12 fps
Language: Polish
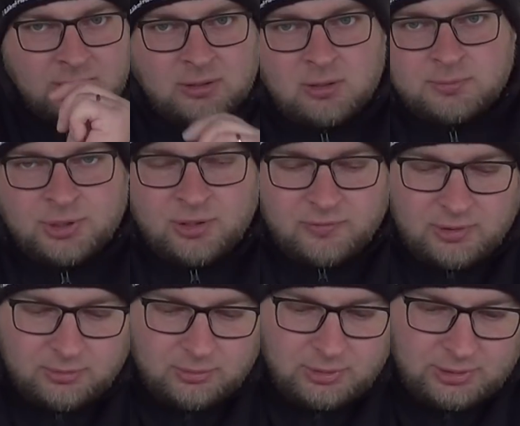
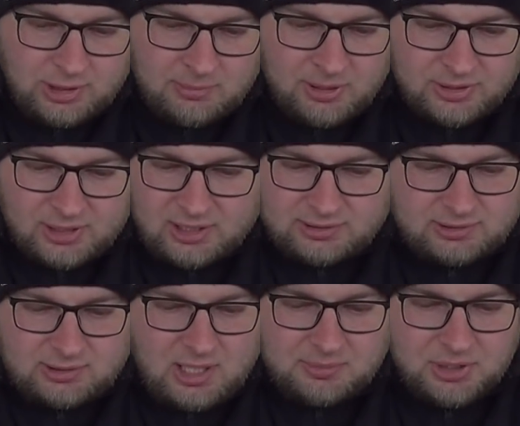kombinował nie będę.
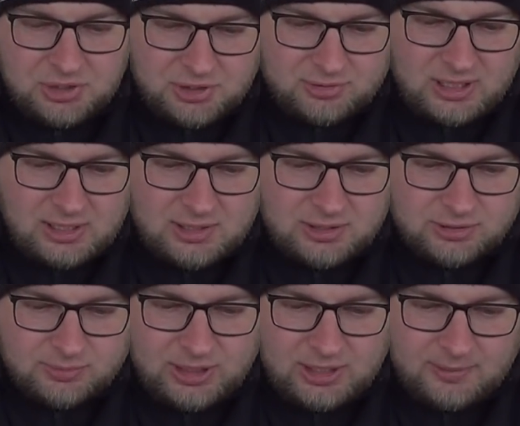Tak, karmienie się totalnie nie
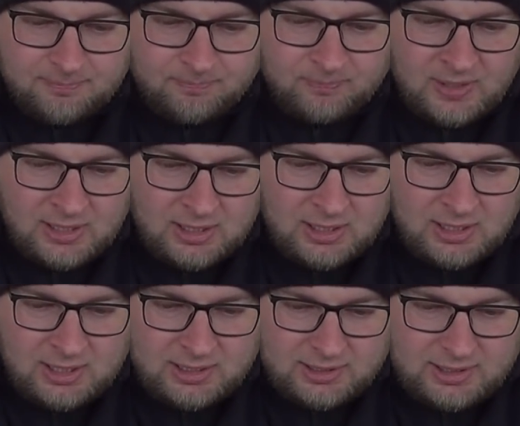zmienia.
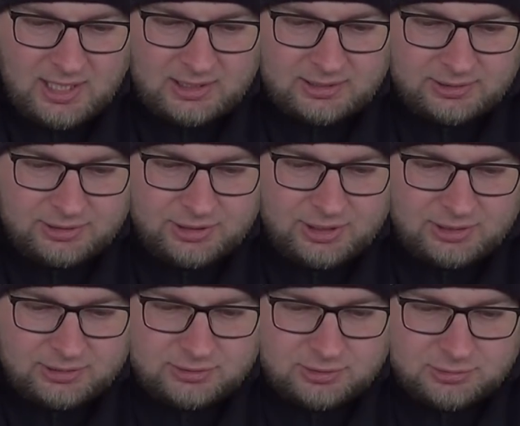Jak i
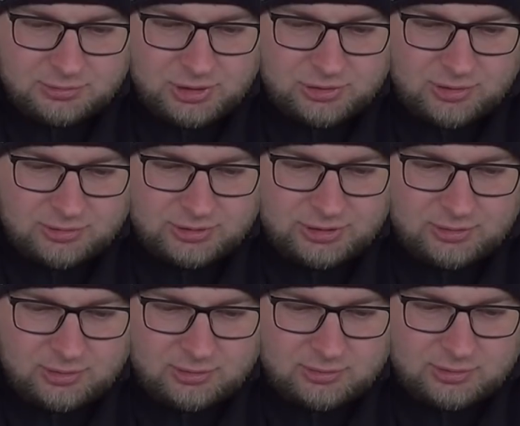kiedy stosujesz
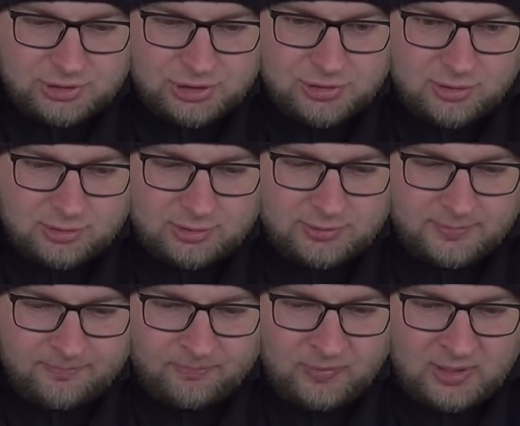rozitol, Igor?
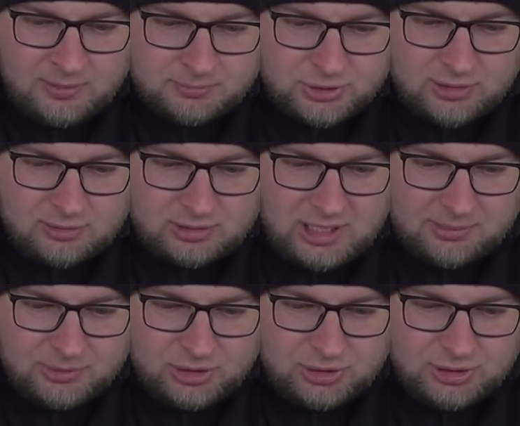Przed
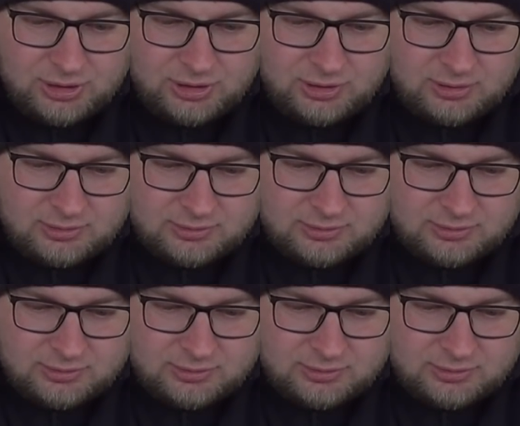lotami i